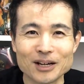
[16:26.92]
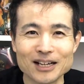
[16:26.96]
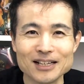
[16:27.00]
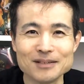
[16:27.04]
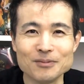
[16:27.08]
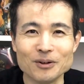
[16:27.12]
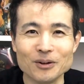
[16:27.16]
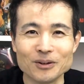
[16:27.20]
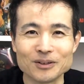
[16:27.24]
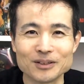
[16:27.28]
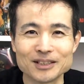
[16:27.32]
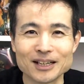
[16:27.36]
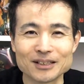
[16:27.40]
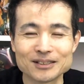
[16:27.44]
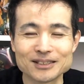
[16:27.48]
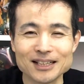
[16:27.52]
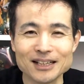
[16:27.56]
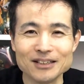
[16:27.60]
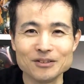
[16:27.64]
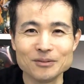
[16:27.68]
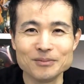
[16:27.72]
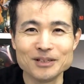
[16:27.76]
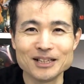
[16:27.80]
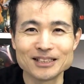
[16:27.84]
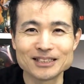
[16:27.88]
にもたくさん
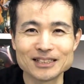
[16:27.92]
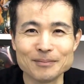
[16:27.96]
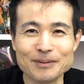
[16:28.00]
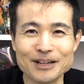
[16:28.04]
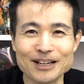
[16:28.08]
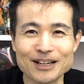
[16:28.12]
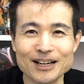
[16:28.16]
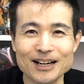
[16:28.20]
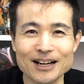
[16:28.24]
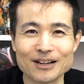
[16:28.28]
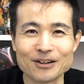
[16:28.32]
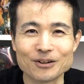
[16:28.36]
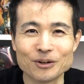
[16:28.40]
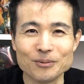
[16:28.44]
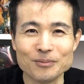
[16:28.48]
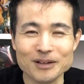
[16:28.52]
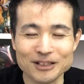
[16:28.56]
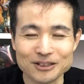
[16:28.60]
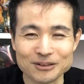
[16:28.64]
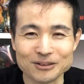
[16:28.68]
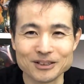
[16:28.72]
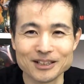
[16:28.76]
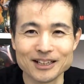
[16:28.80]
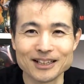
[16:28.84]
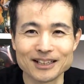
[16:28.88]
の皆様からコメント
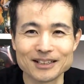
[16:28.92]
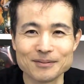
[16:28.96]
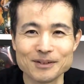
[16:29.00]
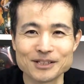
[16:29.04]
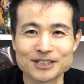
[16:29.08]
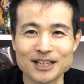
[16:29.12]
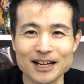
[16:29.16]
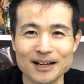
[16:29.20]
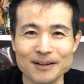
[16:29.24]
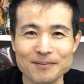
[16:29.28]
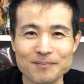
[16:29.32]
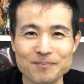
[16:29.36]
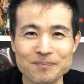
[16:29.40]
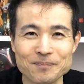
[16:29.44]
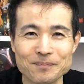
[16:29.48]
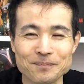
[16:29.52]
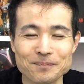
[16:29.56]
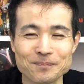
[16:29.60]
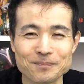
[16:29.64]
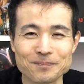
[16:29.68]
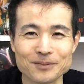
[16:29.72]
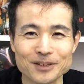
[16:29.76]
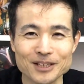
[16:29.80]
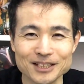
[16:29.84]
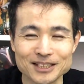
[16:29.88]
をいただきました。い
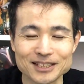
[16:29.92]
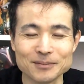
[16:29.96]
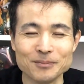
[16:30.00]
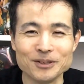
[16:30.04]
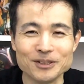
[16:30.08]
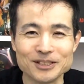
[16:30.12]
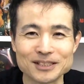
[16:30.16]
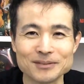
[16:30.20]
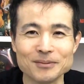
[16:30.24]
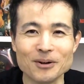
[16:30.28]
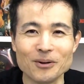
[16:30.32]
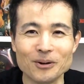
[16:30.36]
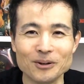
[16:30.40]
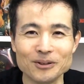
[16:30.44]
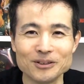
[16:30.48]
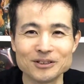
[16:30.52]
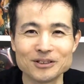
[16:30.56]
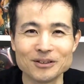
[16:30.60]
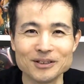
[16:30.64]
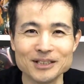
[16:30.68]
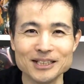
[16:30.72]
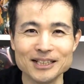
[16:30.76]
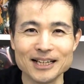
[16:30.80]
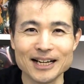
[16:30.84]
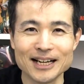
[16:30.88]
つもいつも本当
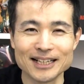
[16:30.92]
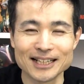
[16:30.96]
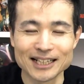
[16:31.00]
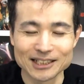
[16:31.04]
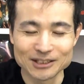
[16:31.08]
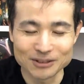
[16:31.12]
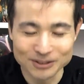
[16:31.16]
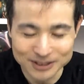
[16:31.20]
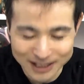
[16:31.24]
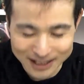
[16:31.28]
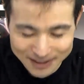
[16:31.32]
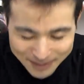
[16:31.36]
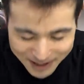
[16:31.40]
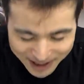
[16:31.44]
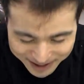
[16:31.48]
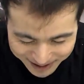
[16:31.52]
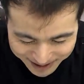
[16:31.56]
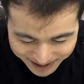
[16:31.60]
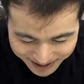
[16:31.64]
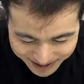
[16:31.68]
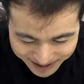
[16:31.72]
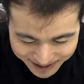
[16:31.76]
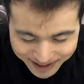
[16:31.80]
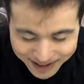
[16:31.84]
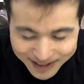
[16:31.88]
にありがとうございま
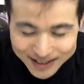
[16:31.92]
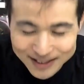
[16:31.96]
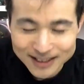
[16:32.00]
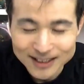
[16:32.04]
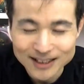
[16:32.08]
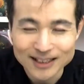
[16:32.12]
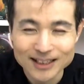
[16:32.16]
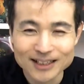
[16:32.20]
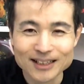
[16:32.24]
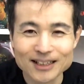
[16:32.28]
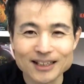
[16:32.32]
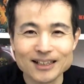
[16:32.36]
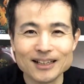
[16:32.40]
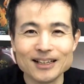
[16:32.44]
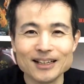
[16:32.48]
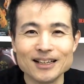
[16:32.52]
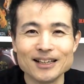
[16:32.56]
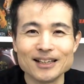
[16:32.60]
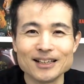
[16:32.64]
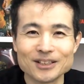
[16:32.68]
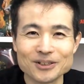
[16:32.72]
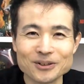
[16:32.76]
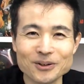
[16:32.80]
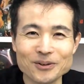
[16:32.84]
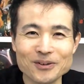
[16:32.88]
す。
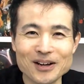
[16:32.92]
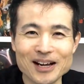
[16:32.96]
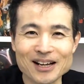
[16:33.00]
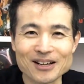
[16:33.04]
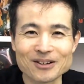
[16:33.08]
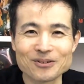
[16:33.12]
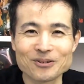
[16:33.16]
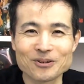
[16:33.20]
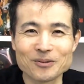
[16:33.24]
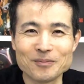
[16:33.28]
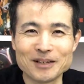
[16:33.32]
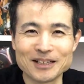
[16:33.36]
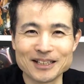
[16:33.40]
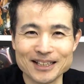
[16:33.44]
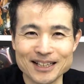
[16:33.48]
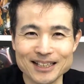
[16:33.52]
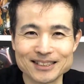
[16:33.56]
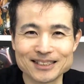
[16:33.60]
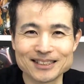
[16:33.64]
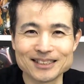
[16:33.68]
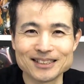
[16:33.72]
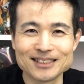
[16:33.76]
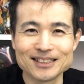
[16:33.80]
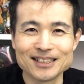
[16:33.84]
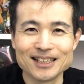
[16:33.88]
今日はここまでで
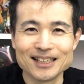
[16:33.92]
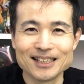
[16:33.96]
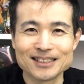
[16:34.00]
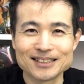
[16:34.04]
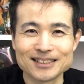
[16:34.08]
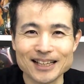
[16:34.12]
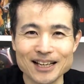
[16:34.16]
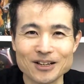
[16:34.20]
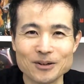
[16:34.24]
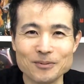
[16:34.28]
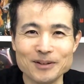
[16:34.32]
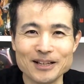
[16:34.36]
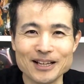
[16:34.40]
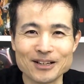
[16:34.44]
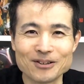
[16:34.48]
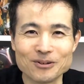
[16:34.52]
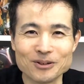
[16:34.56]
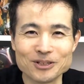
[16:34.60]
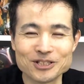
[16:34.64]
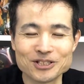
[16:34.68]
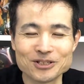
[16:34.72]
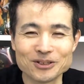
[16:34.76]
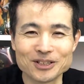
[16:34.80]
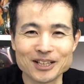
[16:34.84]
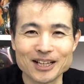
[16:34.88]
す。最後までご
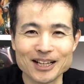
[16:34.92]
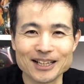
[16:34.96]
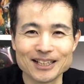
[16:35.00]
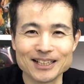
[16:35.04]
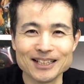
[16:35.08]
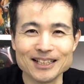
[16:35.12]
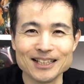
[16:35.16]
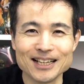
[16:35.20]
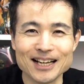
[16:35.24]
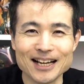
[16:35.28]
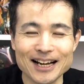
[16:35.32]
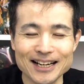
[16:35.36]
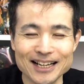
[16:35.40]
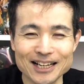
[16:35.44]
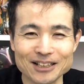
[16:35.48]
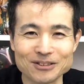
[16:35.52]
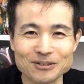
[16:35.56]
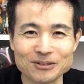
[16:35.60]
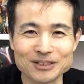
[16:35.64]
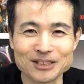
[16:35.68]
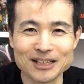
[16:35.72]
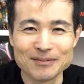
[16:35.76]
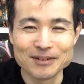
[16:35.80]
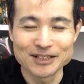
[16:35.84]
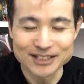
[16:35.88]
視聴いただきありがとうご
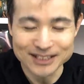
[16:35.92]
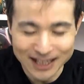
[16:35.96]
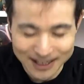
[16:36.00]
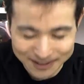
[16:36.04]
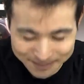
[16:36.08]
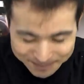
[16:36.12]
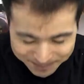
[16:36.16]
ざいました。